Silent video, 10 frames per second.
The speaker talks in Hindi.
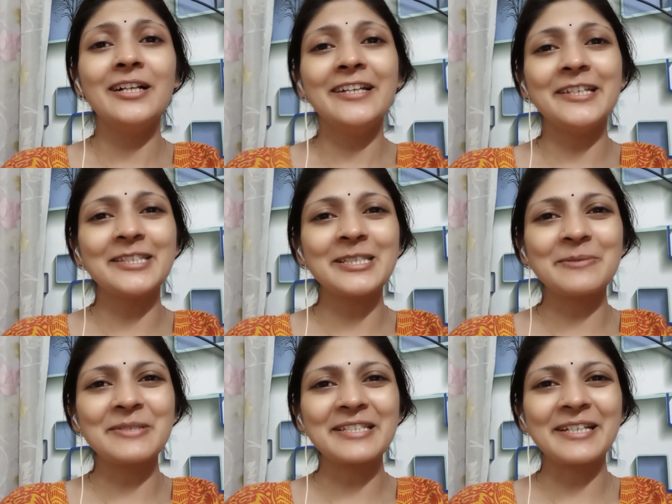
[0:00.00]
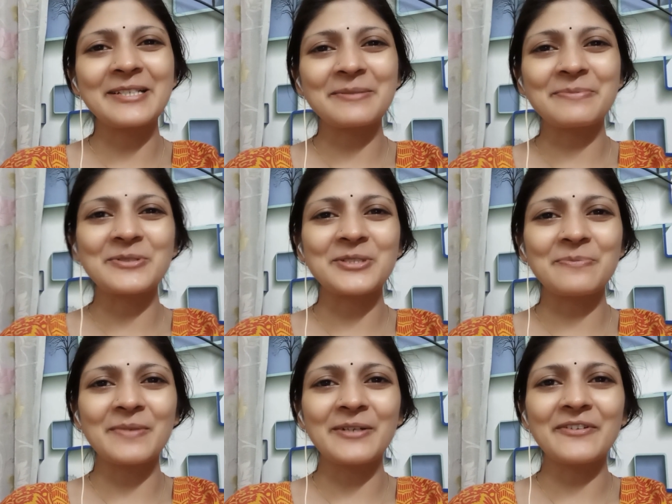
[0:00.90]
इसी समय सारा सब कुछ
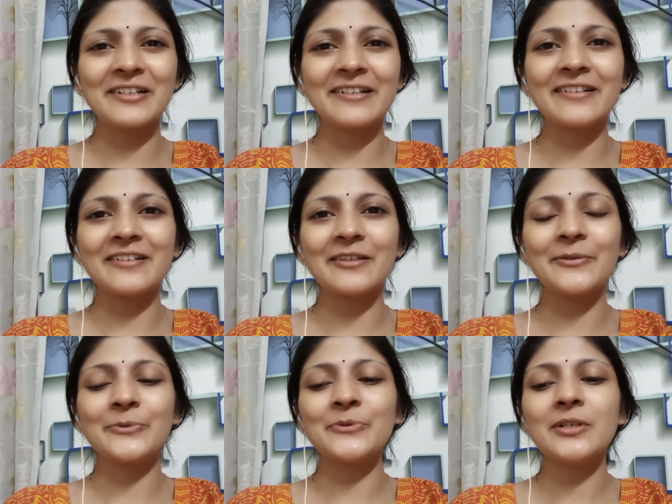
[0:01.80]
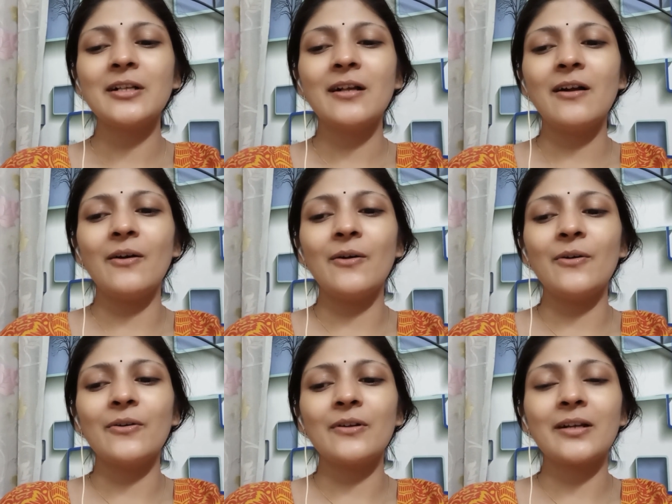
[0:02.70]
रिप्लाई वगैरह करती हूँ
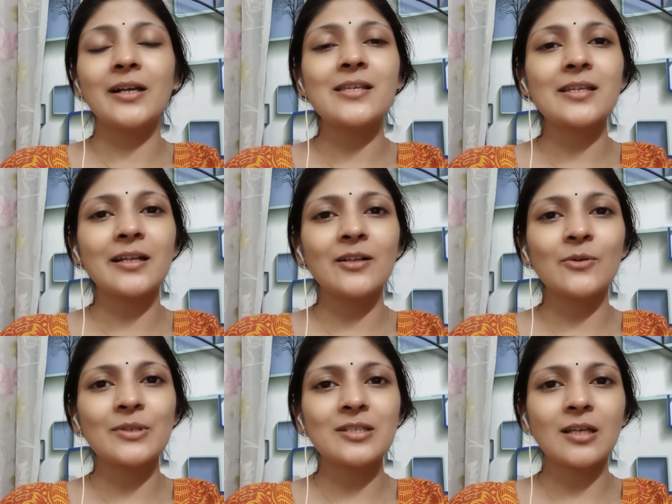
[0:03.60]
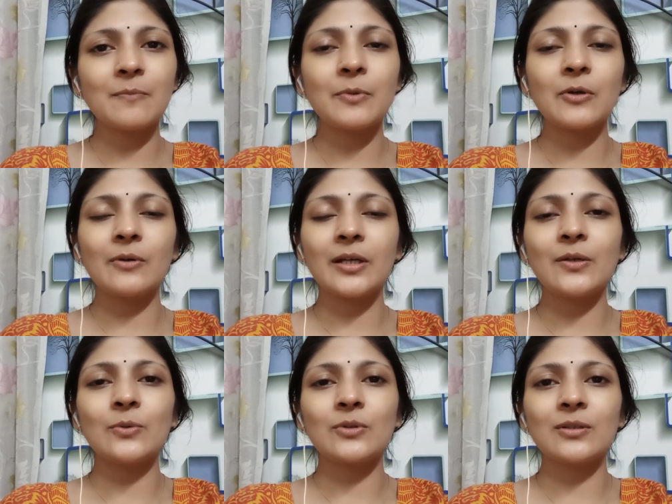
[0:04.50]
और कई सारे लोग इस टाइम पे ऑनलाइन
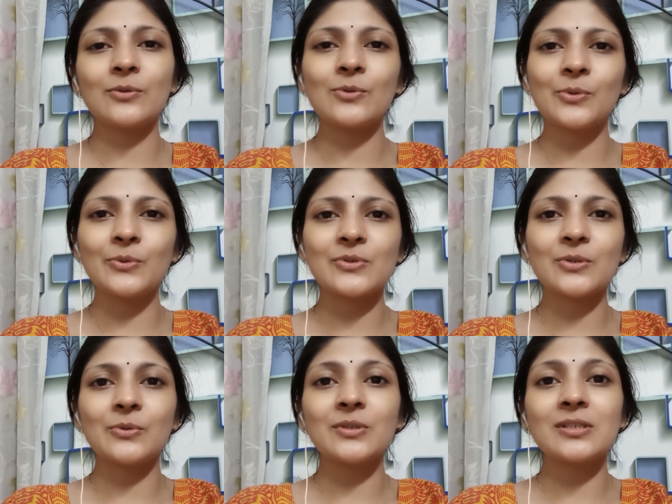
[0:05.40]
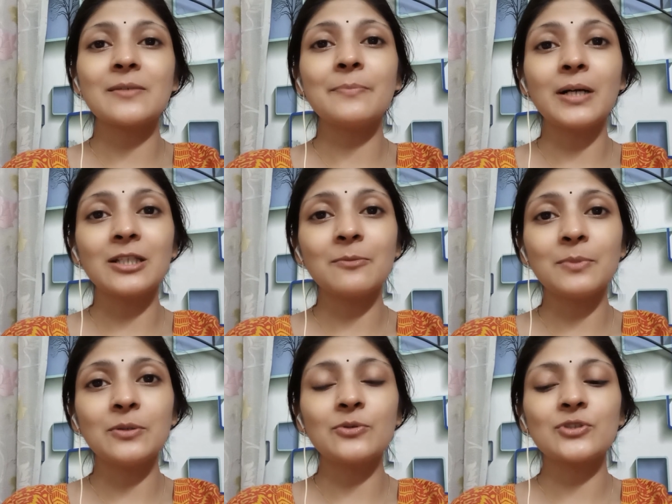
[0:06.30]
होते हैं तो उन लोगों से थोड़ी सी बात भी
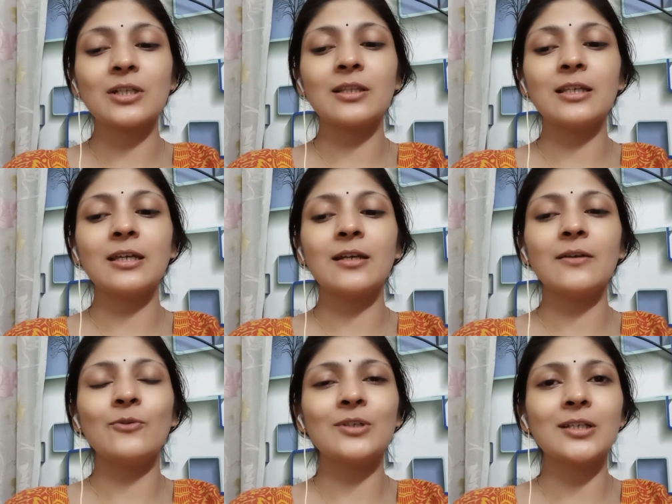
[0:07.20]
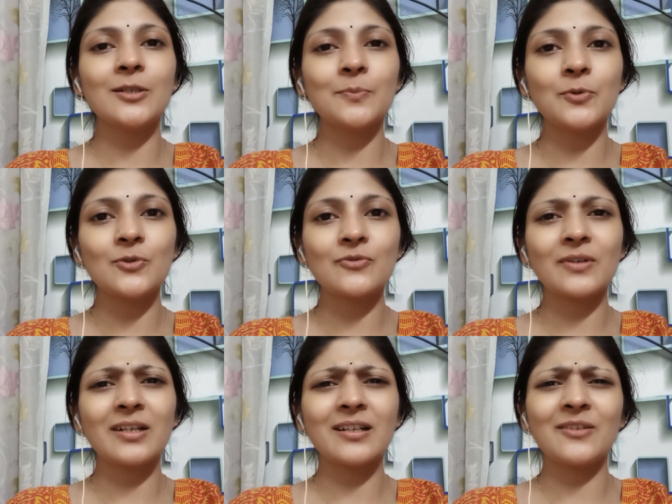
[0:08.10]
हो जाती है उनकी रिपोर्ट्स
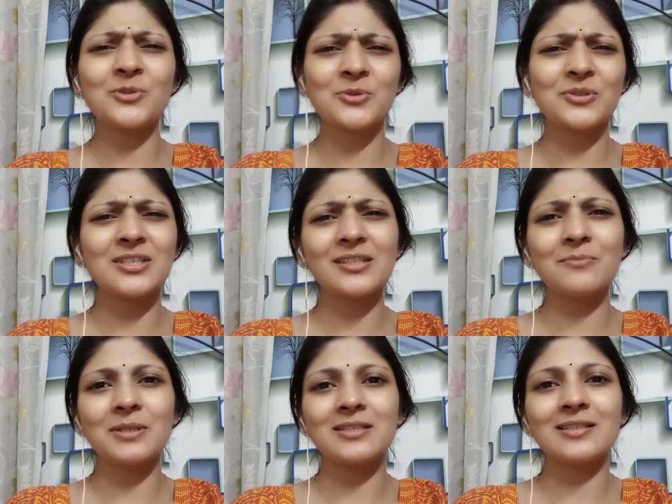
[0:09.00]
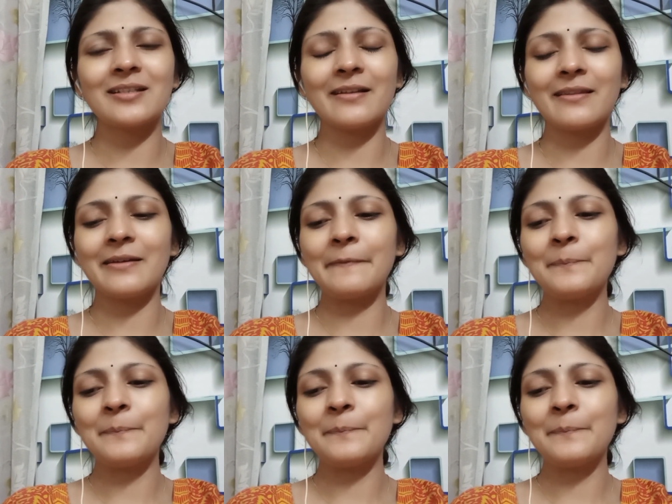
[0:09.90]
वगैरह कुछ कुछ चीज़ें भेजते रहते हैं